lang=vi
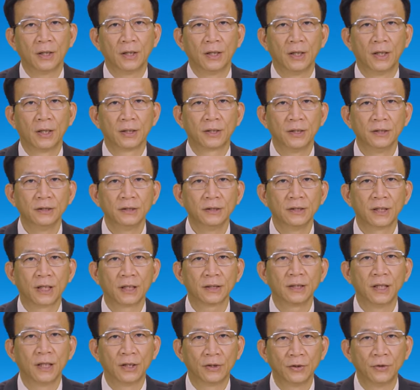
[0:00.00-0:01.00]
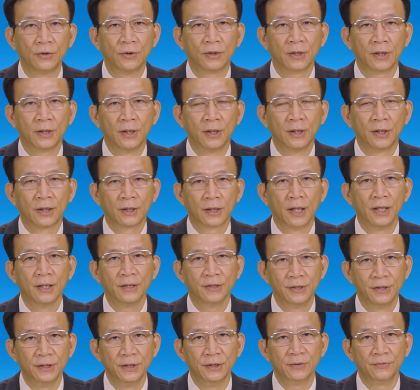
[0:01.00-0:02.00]
À, kính thưa các thầy cô, các anh
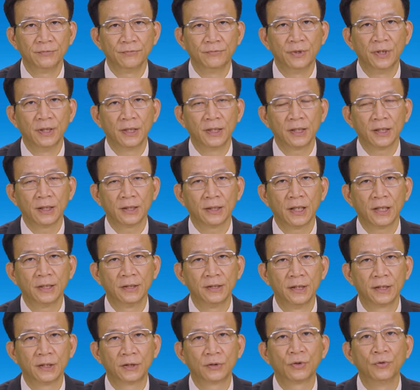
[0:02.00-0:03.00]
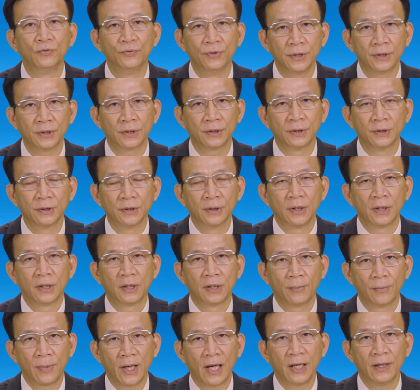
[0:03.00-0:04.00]
chị, với đại dịch Covid
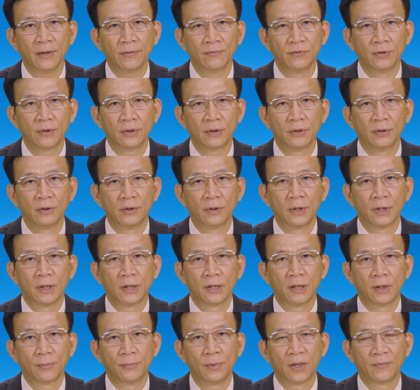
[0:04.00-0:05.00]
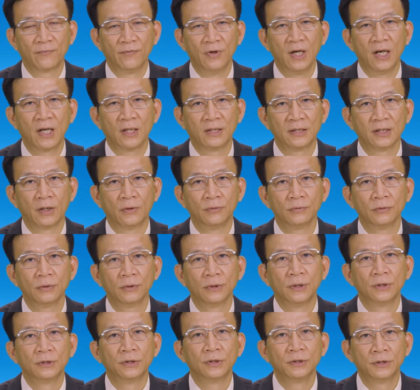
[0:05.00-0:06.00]
năm nay, đặc biệt với làn sóng
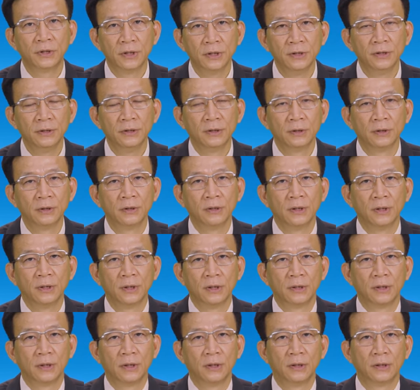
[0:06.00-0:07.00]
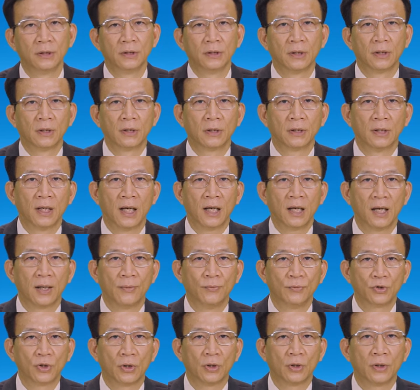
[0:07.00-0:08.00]
thứ tư, à, đã
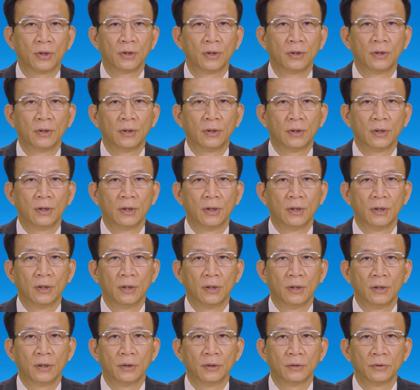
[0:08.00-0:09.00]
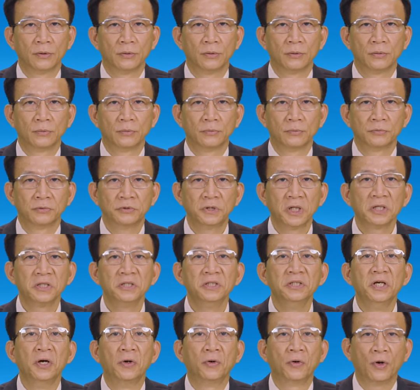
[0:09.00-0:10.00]
làm cho à, rất
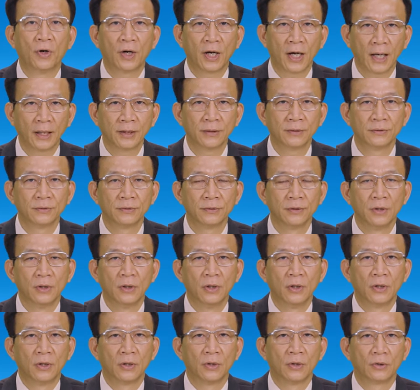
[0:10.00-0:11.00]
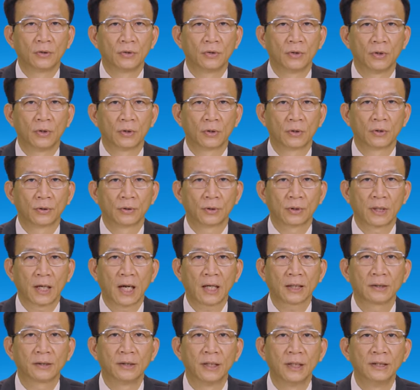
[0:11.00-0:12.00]
nhiều khó khăn cho
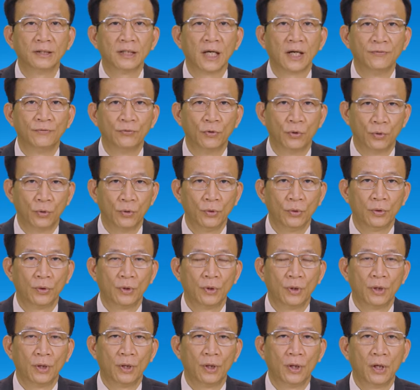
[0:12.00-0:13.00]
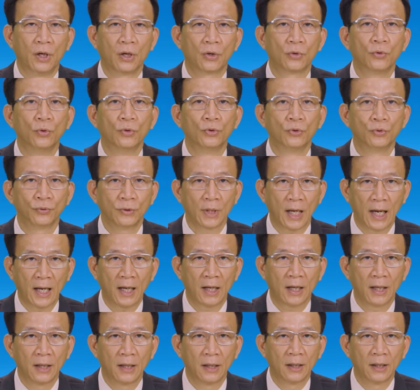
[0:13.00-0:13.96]
các tỉnh, thành phố à, của chúng ta.